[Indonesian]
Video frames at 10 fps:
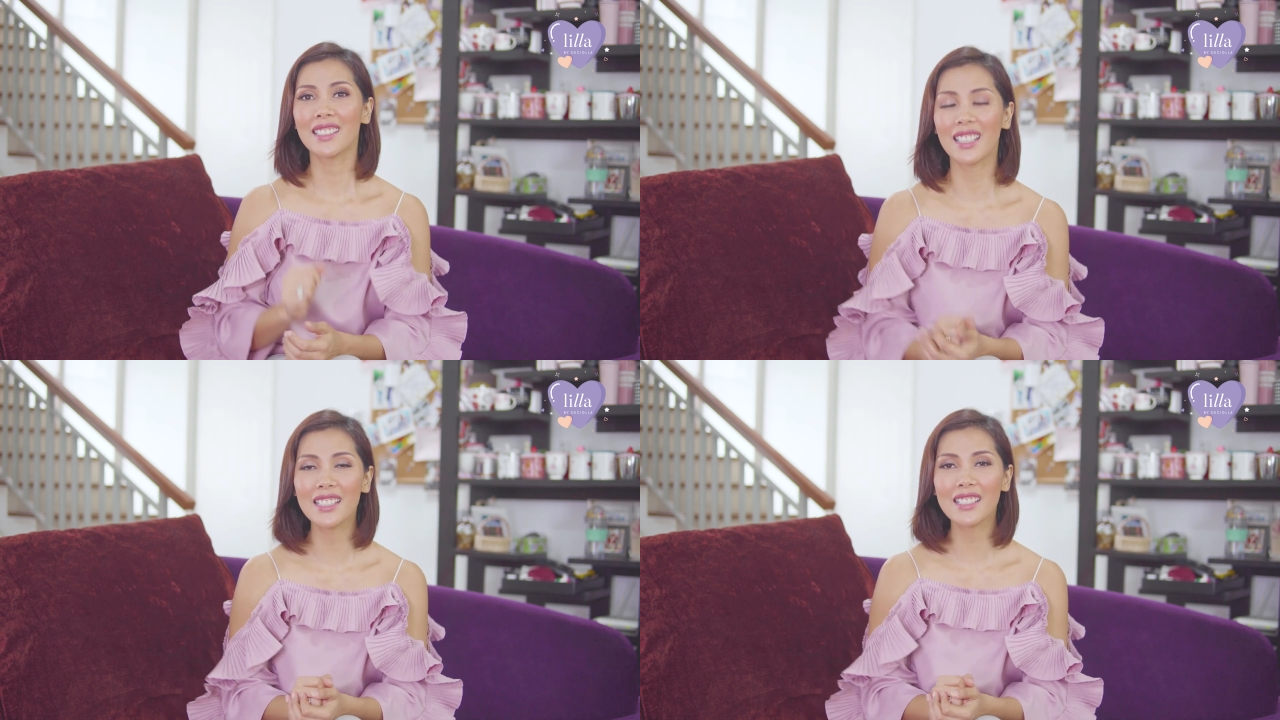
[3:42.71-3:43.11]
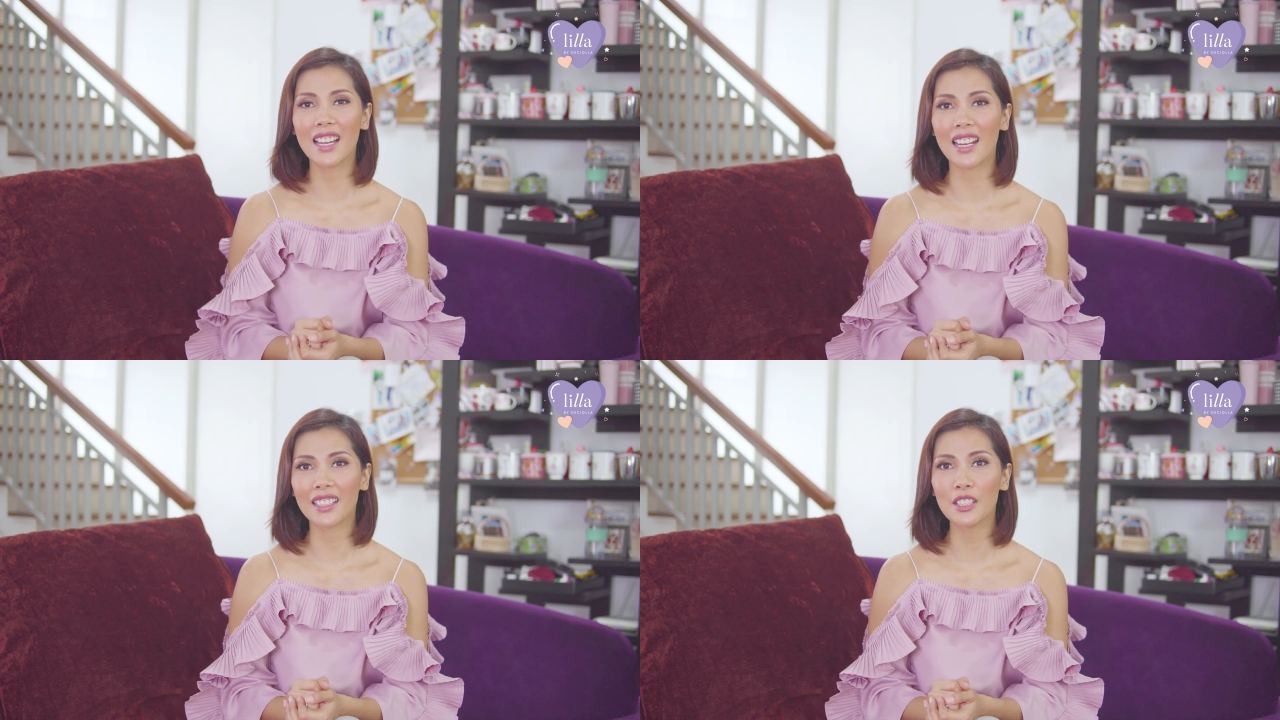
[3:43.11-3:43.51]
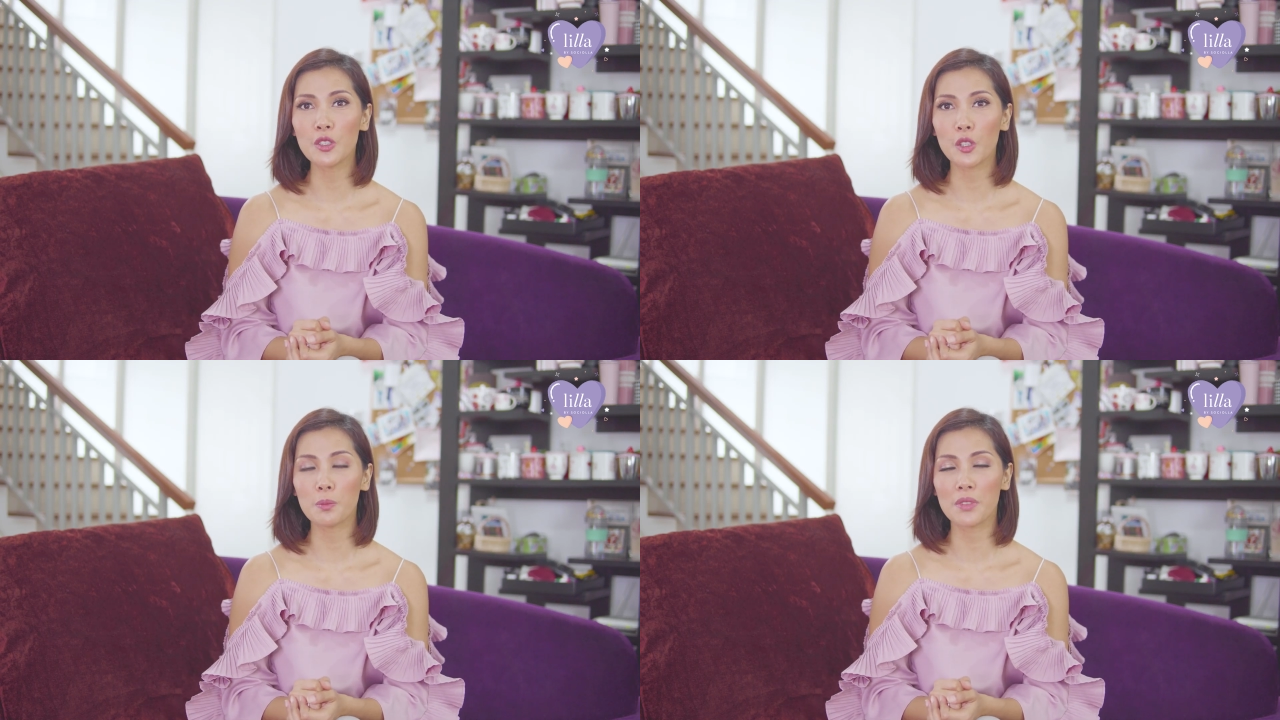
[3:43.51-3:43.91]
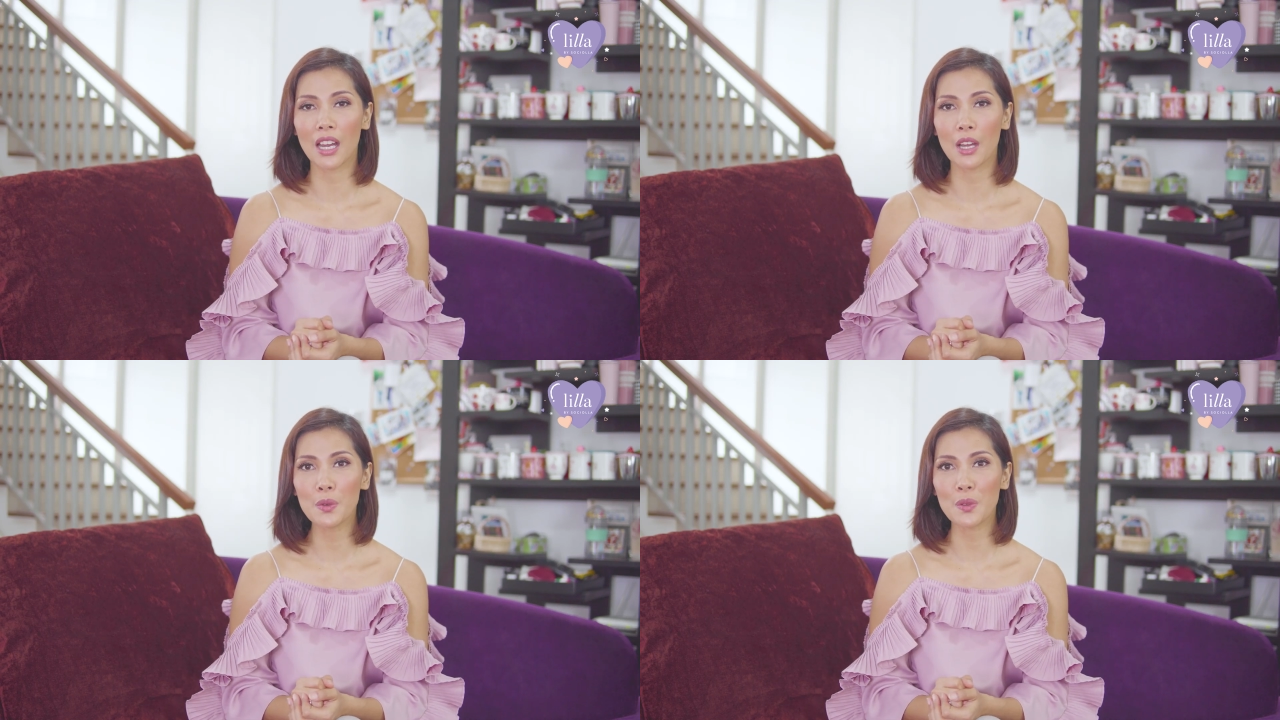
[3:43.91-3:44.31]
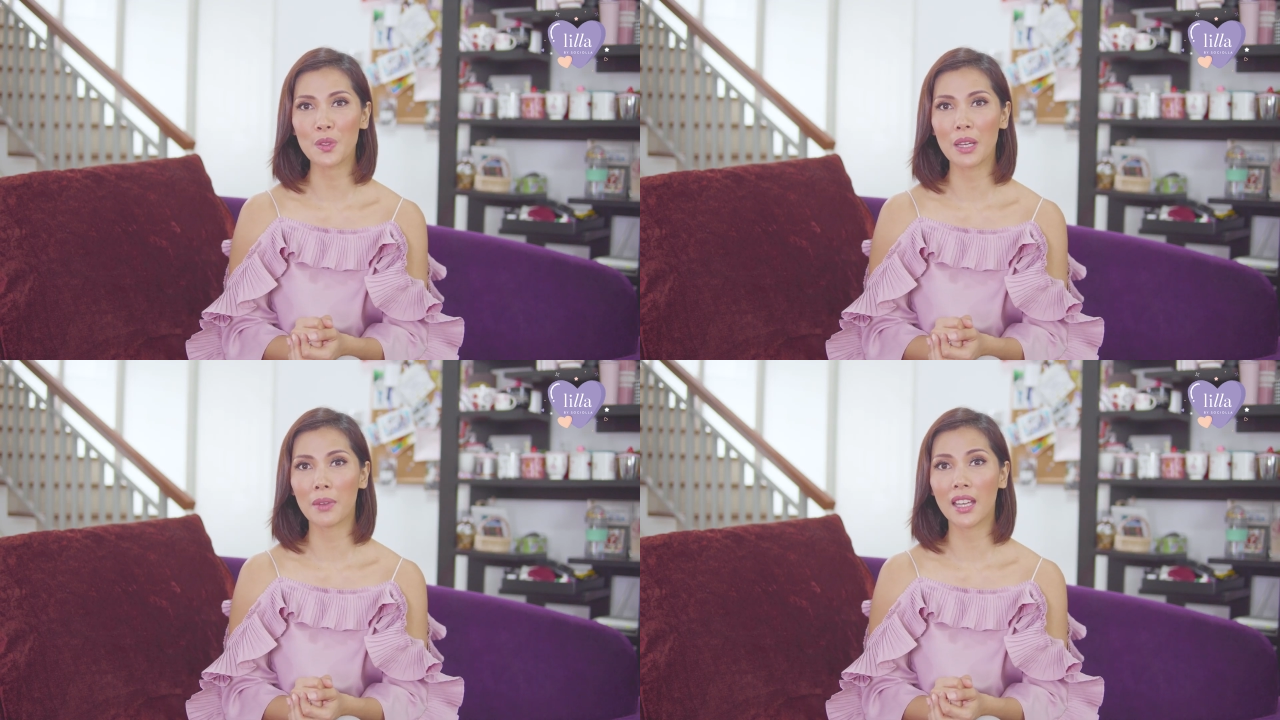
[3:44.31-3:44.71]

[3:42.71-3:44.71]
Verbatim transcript: Jadi jaraknya cukup jauh sesudah